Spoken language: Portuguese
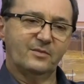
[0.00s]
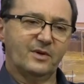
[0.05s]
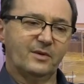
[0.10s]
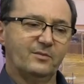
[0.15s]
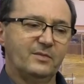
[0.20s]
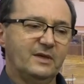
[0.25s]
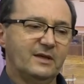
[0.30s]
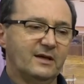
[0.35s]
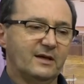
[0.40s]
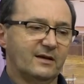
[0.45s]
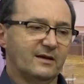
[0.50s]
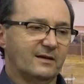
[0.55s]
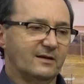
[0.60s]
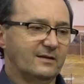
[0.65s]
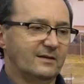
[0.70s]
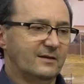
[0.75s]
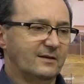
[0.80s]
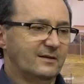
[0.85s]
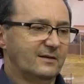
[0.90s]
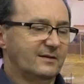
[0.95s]
para minha
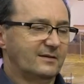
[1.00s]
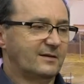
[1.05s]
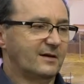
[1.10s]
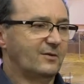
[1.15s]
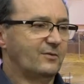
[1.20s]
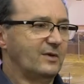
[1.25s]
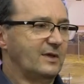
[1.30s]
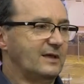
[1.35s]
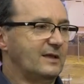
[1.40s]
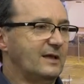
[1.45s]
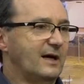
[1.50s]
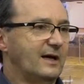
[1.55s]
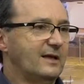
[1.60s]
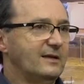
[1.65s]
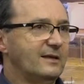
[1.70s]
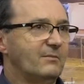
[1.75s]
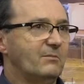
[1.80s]
tranquilidade,